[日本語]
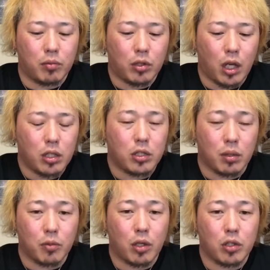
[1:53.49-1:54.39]
う何して
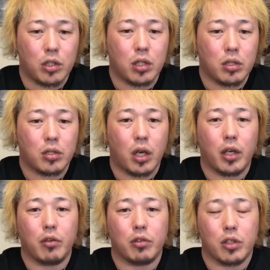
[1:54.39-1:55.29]
もうひたすら
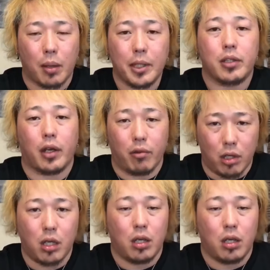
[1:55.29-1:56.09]
酒飲んで喋ってたよね、